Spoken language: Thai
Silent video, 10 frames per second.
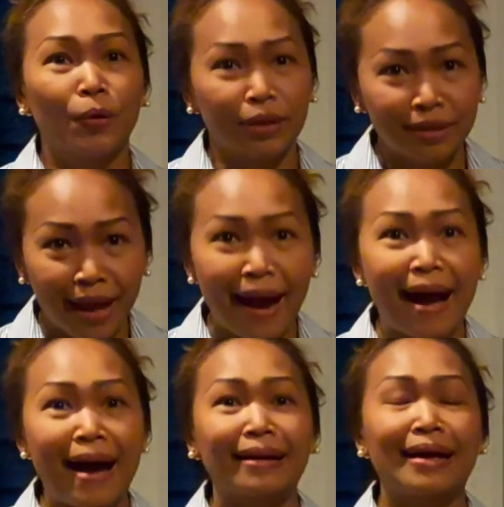หน
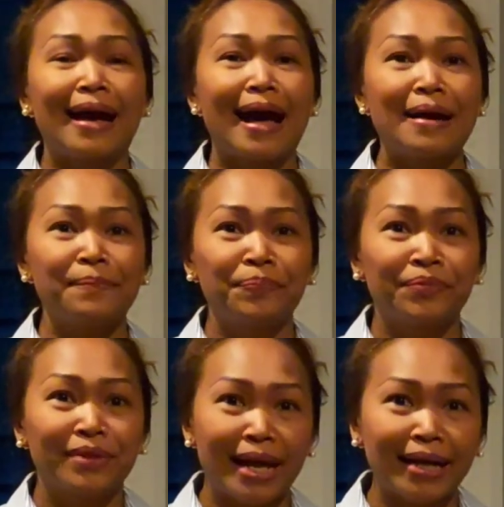ทางนะคะ
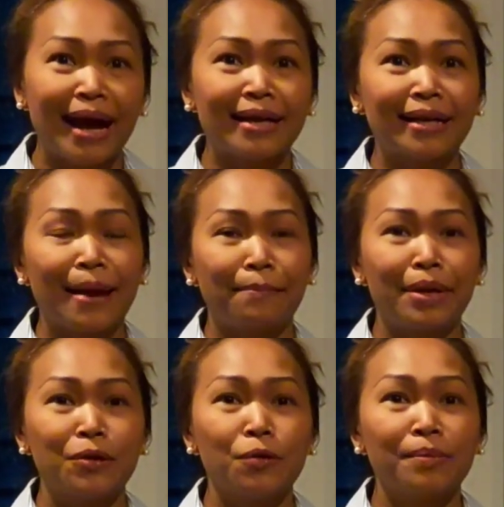ในการกลับ
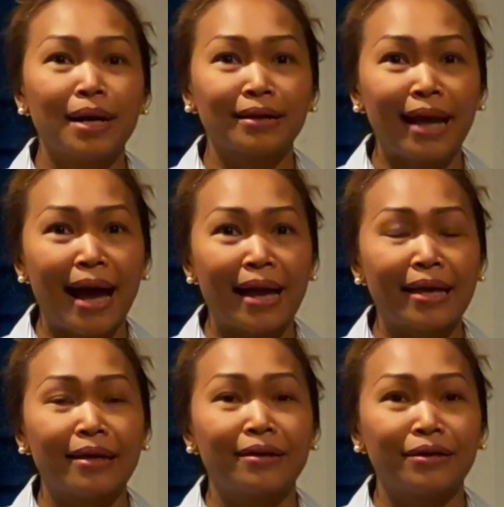มาอยู่เมืองไทย
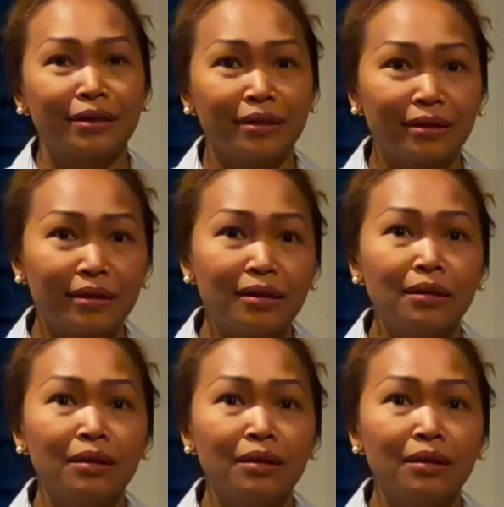หรือ